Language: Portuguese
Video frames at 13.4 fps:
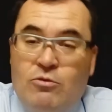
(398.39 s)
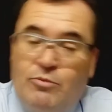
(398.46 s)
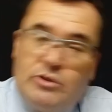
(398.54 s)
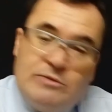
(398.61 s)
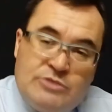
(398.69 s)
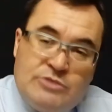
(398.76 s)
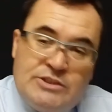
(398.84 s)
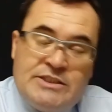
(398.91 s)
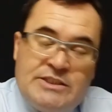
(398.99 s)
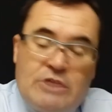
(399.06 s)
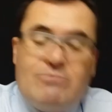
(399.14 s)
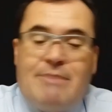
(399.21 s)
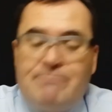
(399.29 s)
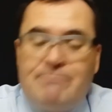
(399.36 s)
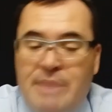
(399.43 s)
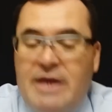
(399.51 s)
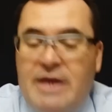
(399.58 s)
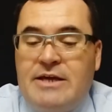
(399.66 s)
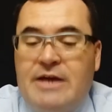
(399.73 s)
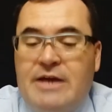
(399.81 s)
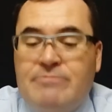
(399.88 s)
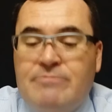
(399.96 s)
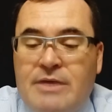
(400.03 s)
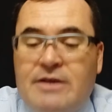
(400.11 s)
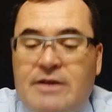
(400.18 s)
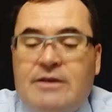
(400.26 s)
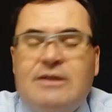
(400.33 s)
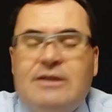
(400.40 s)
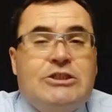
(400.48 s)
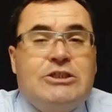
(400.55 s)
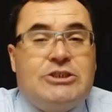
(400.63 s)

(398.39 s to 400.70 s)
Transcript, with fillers: ou podemos dizer uma meia-irmã,